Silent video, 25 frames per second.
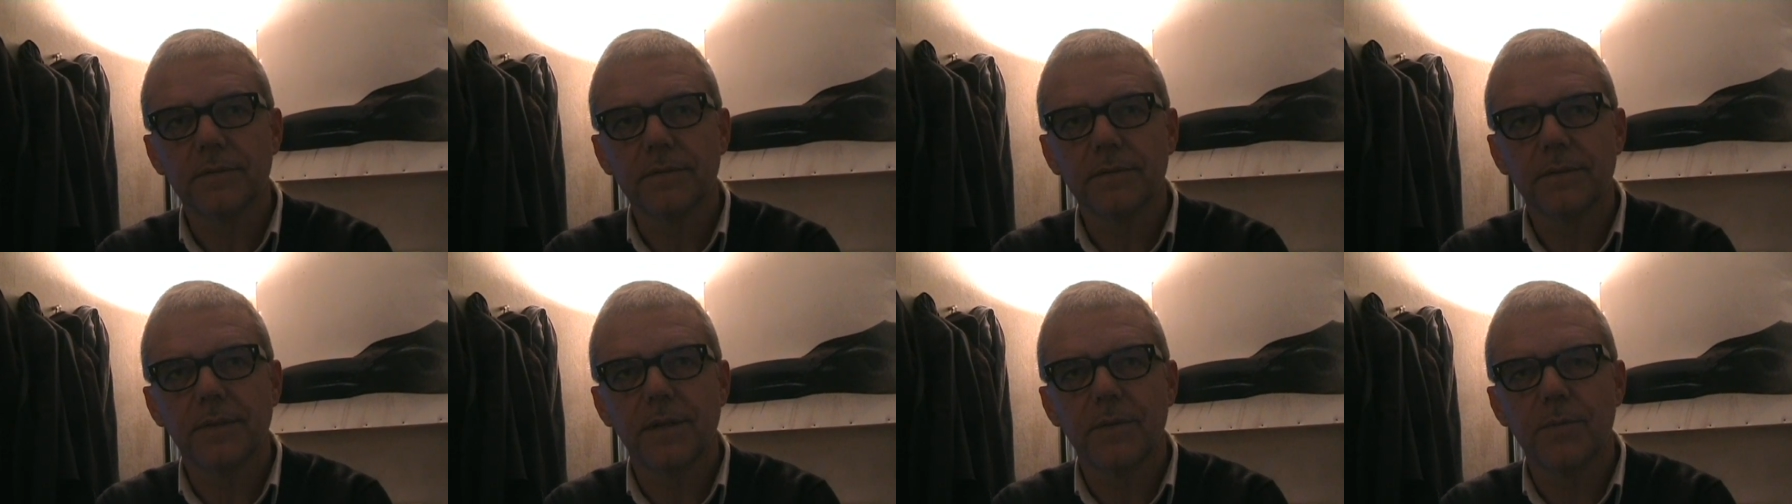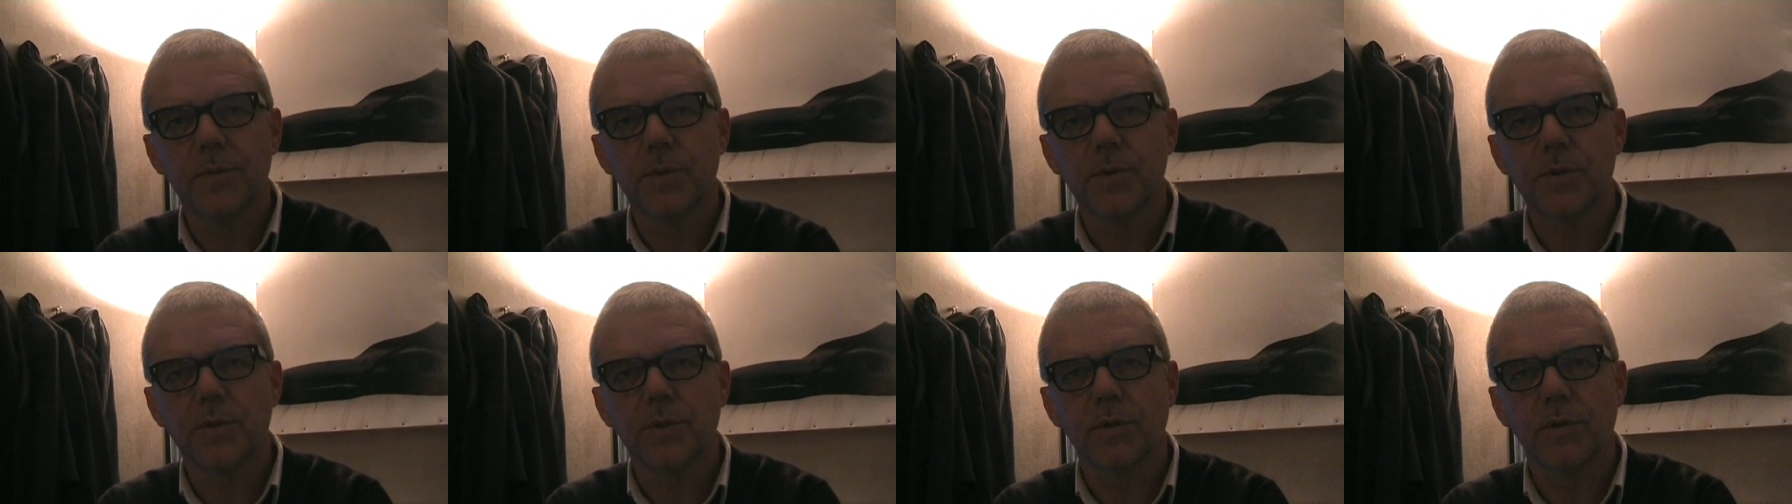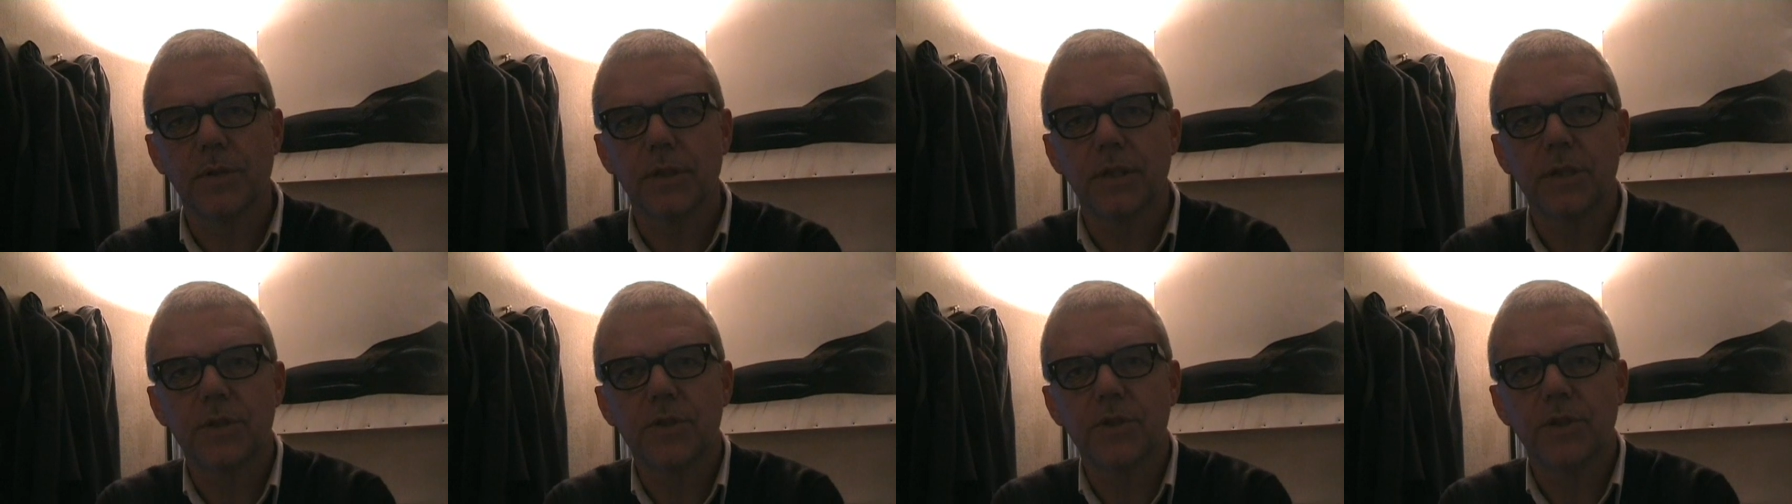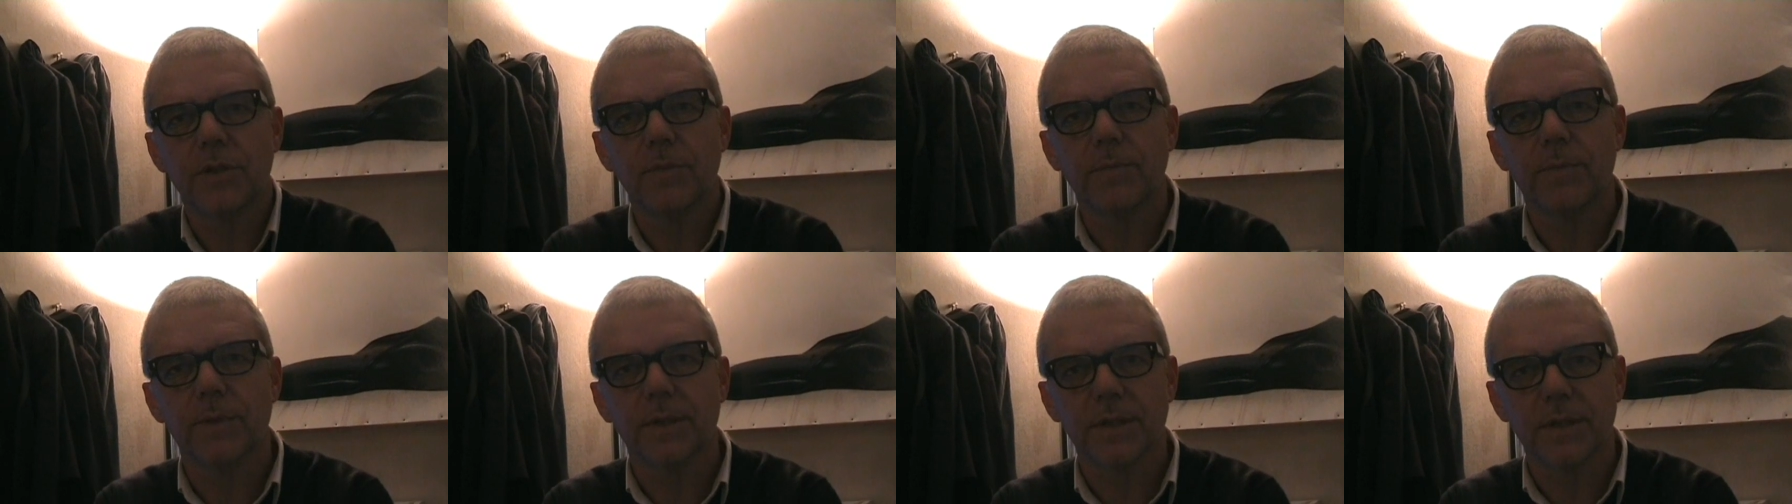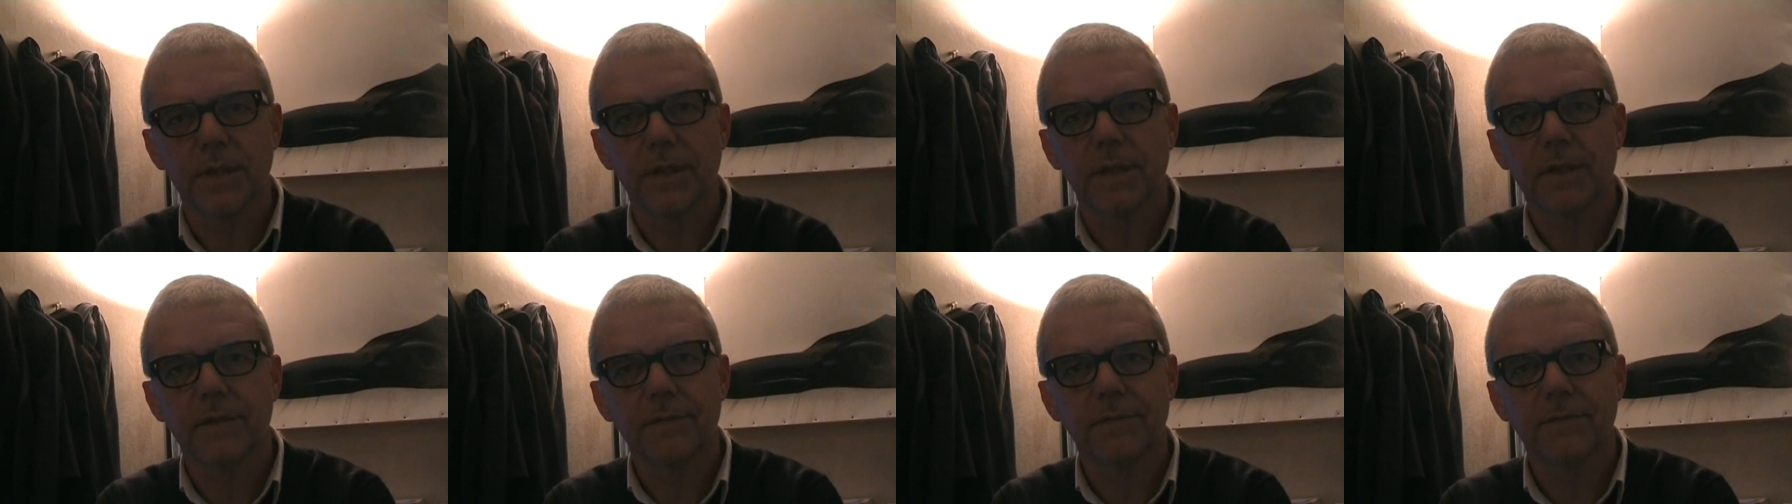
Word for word: le emozioni, il cinema eh,